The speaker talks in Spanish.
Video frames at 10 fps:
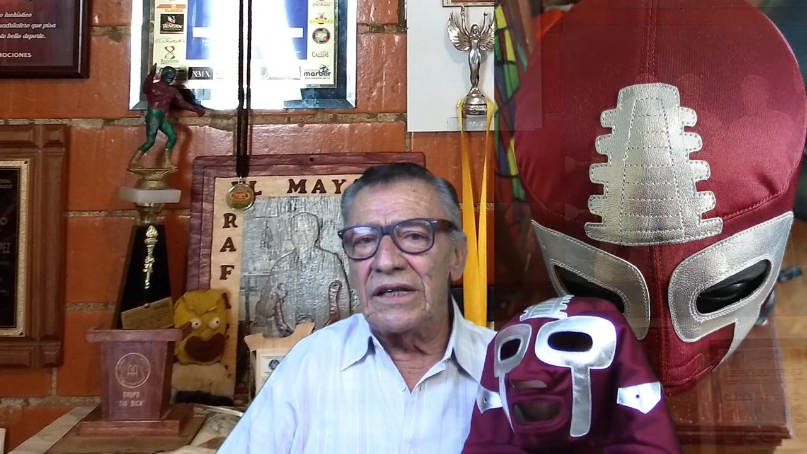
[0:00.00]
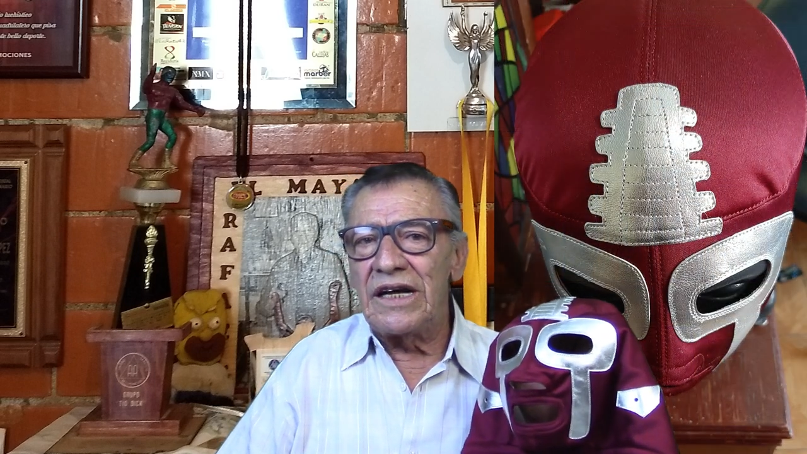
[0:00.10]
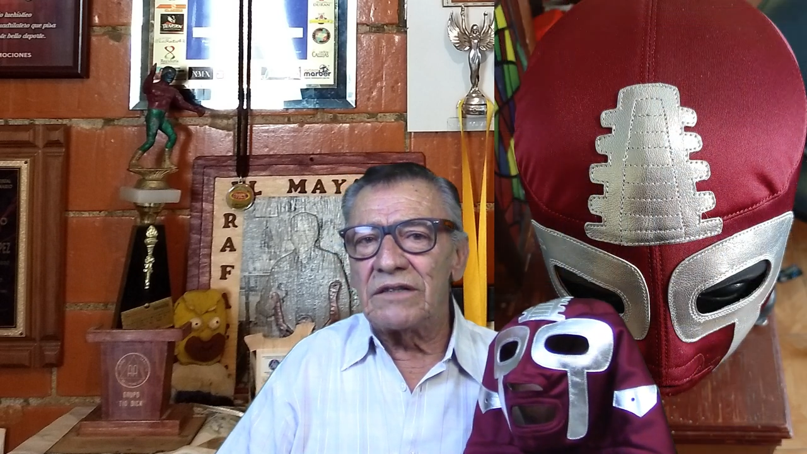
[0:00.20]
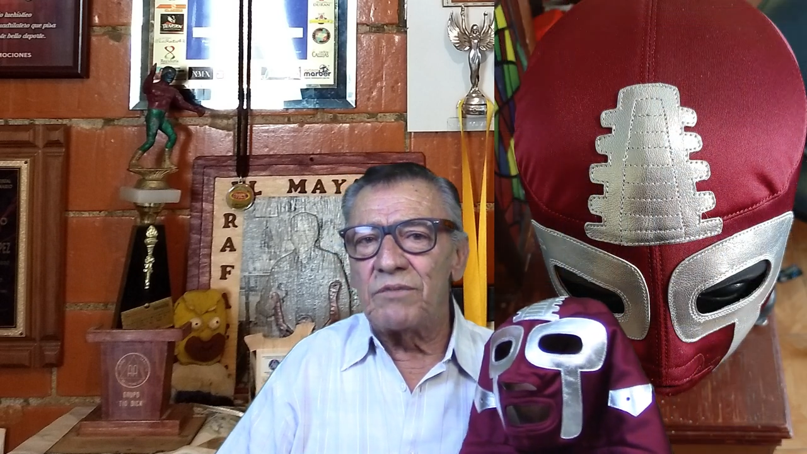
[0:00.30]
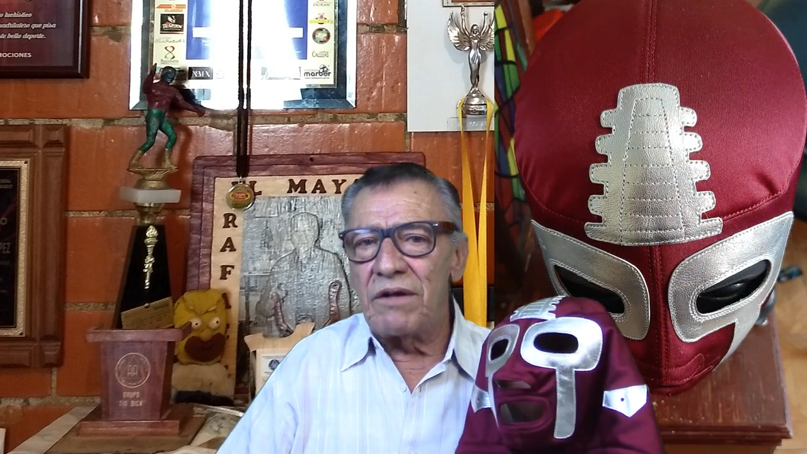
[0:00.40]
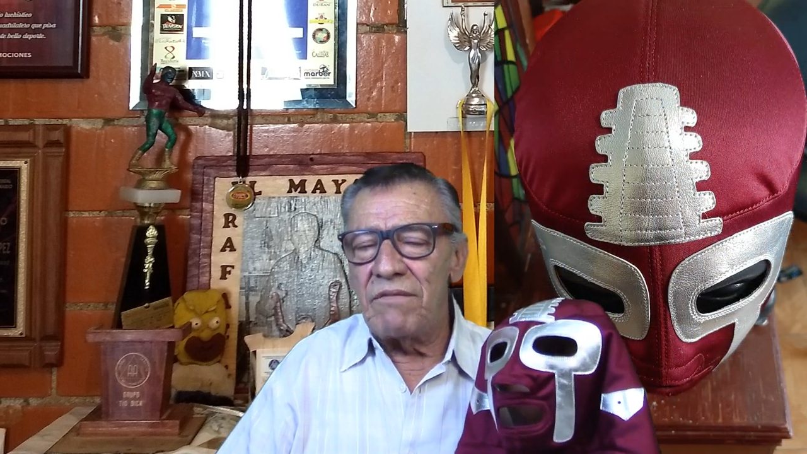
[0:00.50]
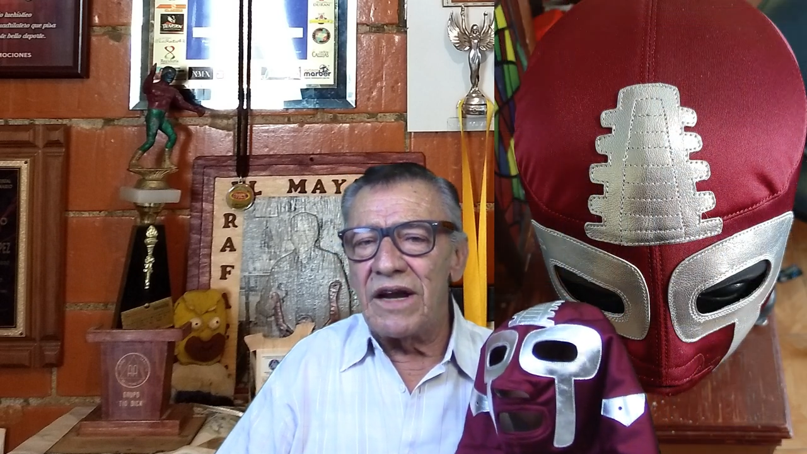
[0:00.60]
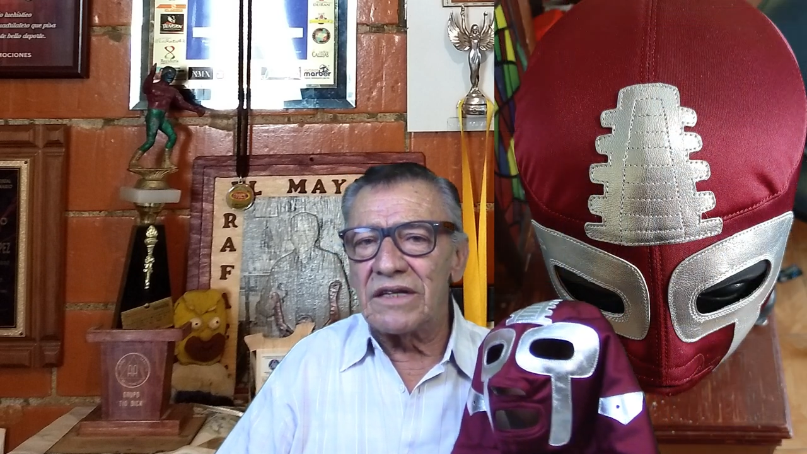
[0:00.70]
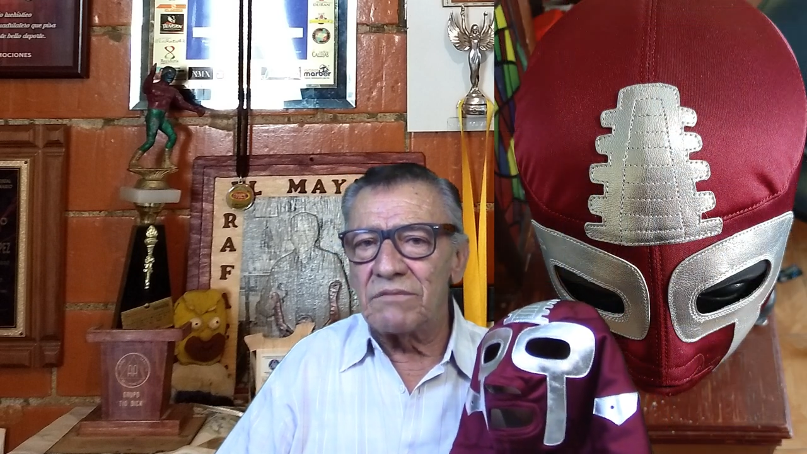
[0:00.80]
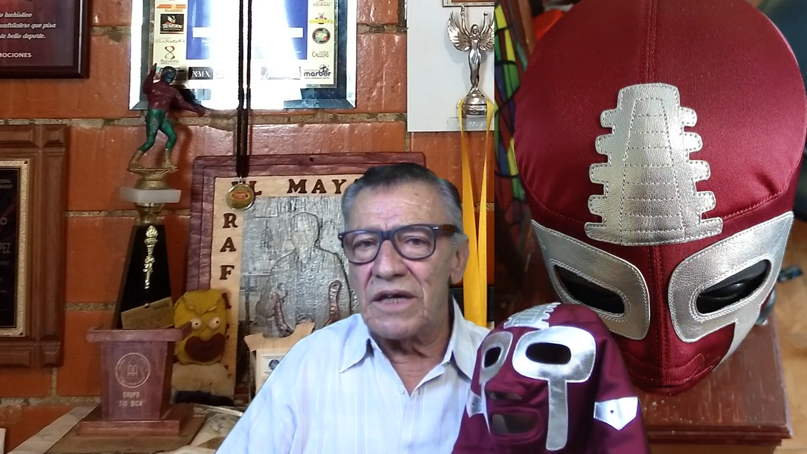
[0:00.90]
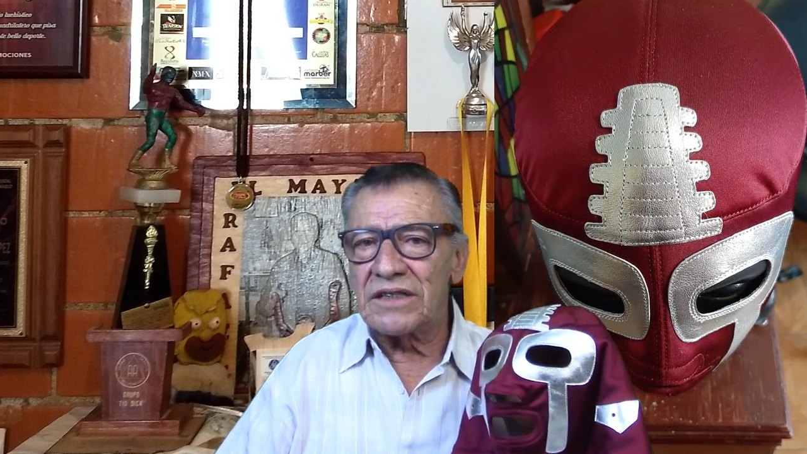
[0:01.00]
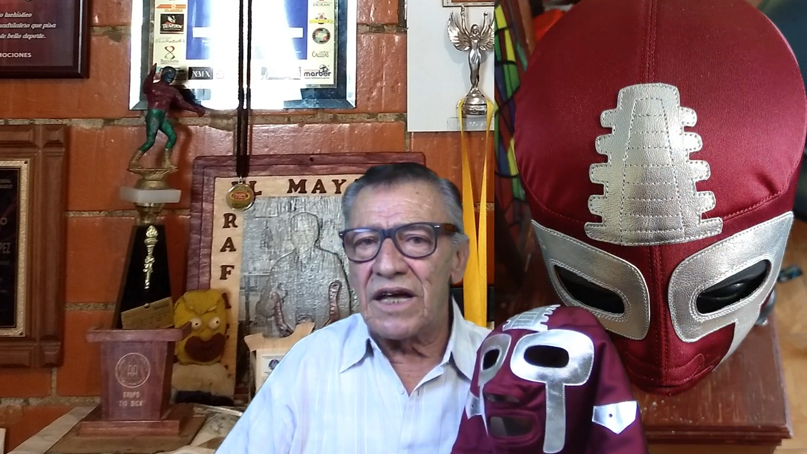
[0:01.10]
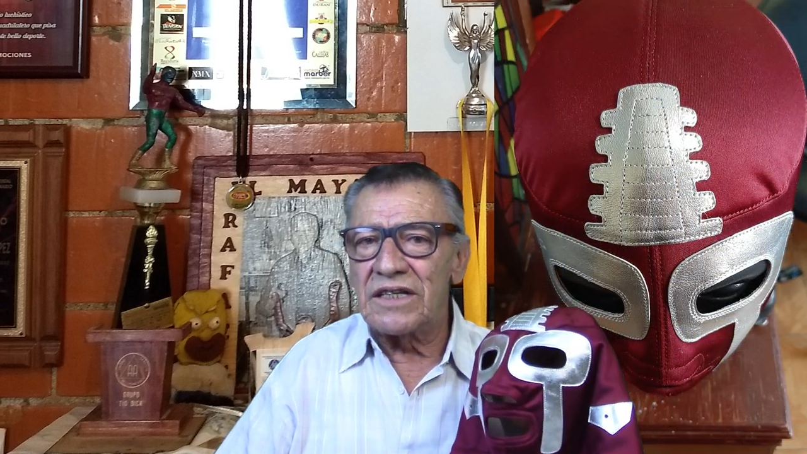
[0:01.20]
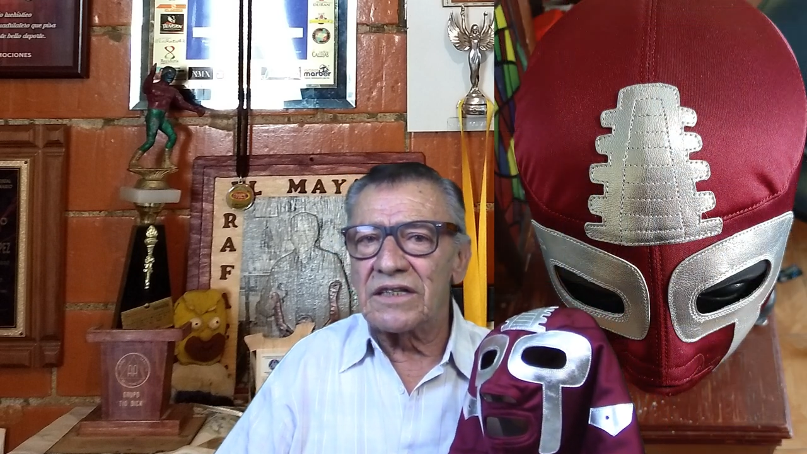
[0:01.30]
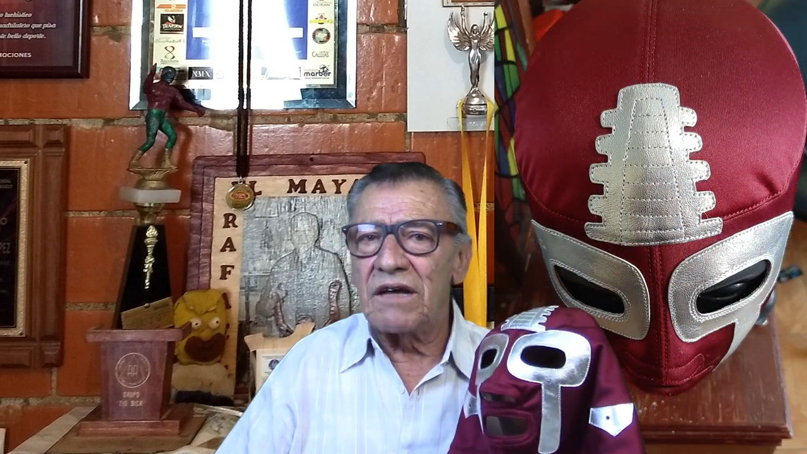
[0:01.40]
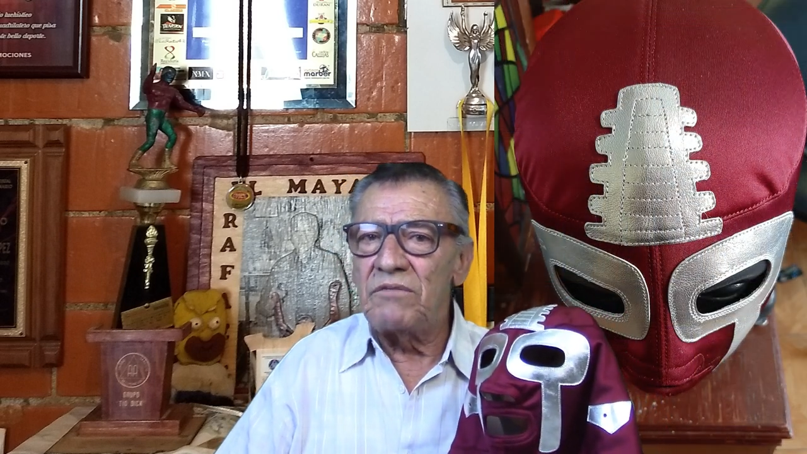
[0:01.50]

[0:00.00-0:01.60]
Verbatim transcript: de las primeras máscaras que